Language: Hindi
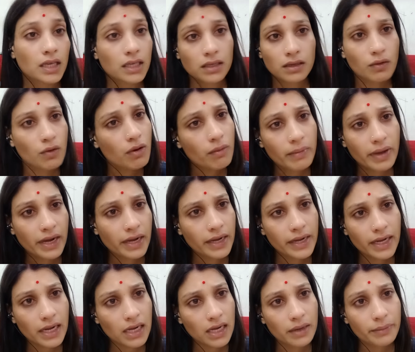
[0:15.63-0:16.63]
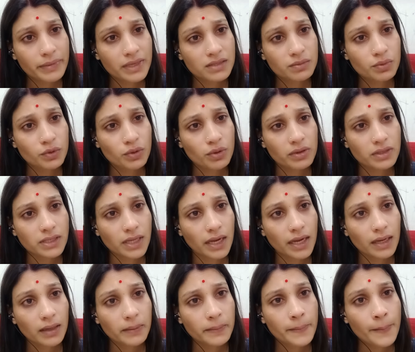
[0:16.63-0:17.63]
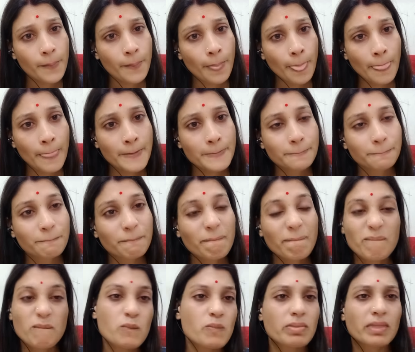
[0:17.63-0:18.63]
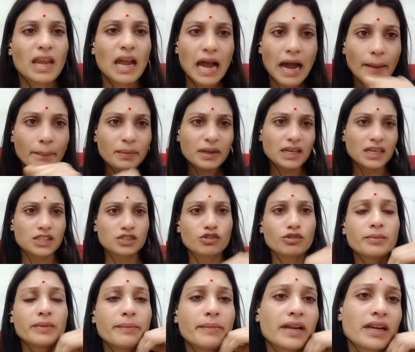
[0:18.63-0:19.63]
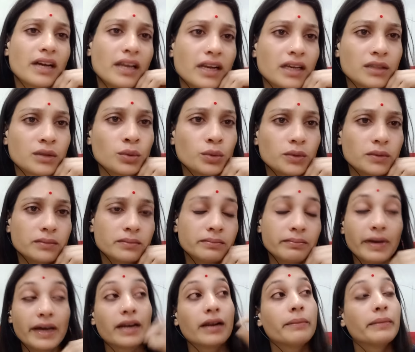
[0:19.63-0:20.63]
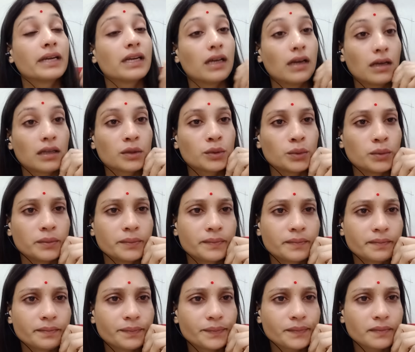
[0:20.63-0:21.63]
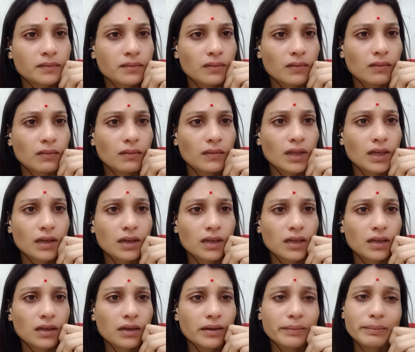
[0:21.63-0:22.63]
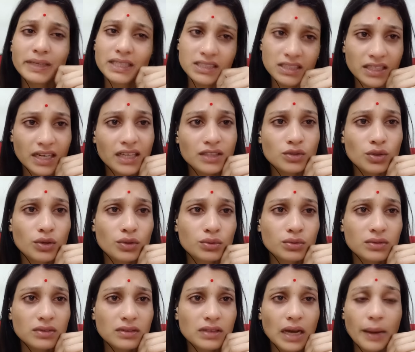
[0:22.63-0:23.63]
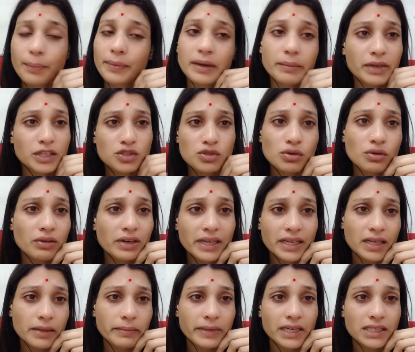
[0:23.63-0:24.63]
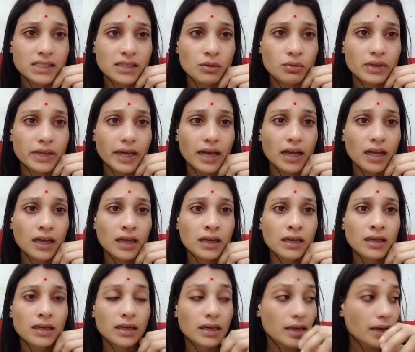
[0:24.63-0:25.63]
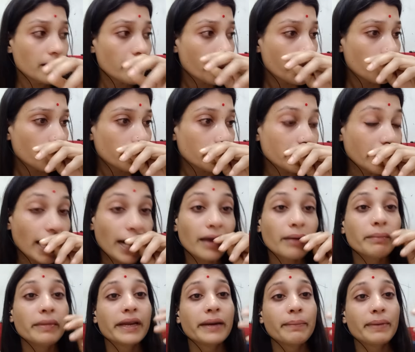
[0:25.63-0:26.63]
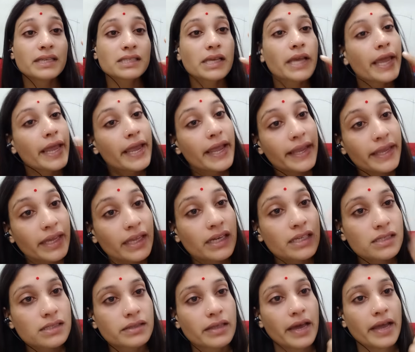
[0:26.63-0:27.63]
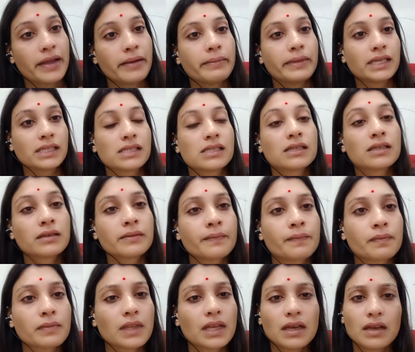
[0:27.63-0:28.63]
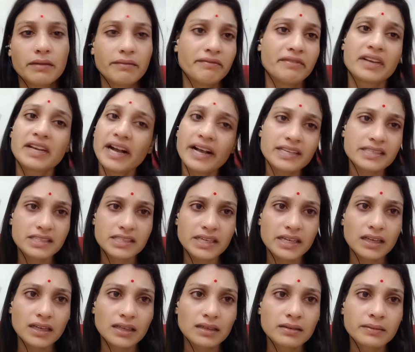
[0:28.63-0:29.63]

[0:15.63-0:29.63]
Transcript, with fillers: कि वो मरने के लिए मजबूर हो जाए आपकी नज़रों में मैं गलत हूँ माना मैं गलत हूँ मैं जीना छोड़ दूँ अपने बच्चों को लेके मर जाऊँ क्या यार मेरे पास एक ही रिश्ता है बस विकास जी